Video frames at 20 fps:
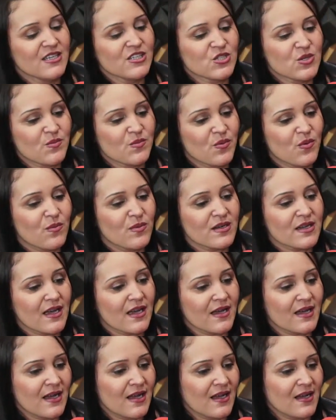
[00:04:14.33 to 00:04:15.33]
Tipo, uma,
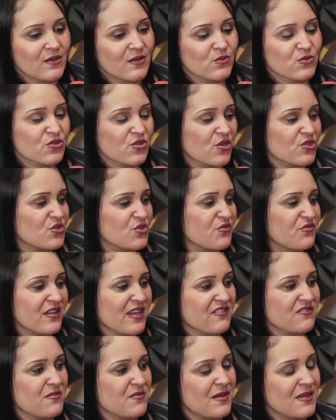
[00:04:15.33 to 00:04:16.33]
a, o shortinho
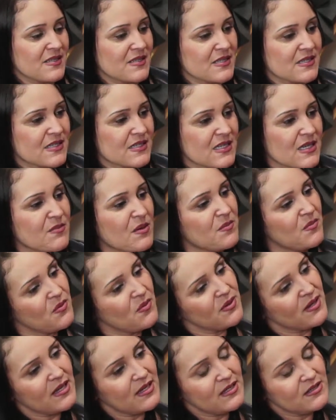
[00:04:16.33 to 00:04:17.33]
ficava mais em cima
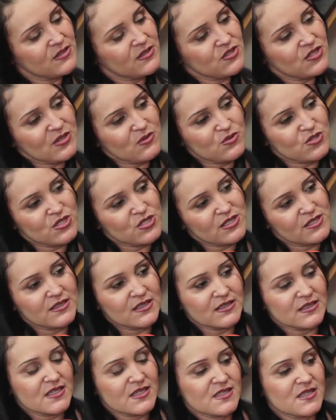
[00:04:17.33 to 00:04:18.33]
porque ela já não tinha
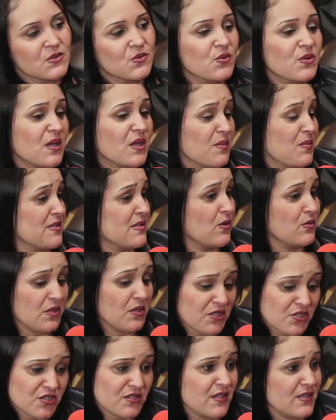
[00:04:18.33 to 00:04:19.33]
tanta cinturinha, mas a outra
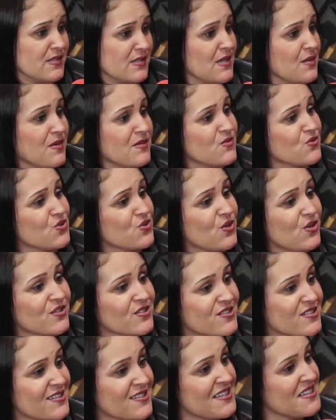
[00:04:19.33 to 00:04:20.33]
que tinha descia mais o
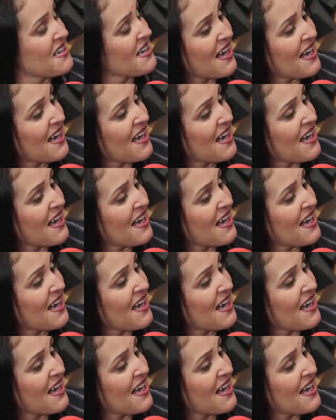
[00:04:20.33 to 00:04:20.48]
short.